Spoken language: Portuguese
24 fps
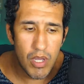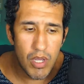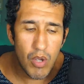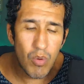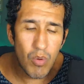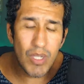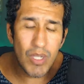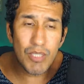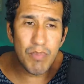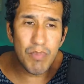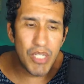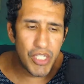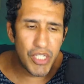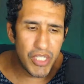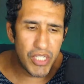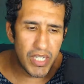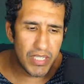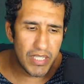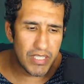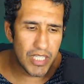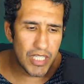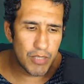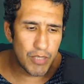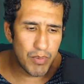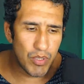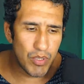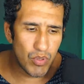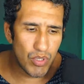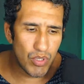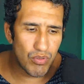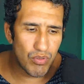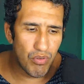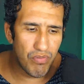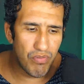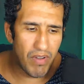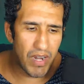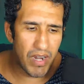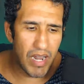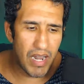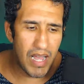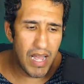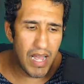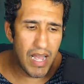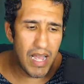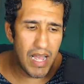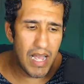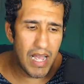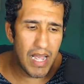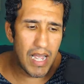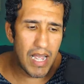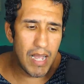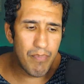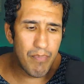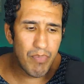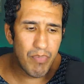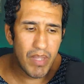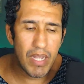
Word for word: com as besteiras que as pessoas vão falar, ah,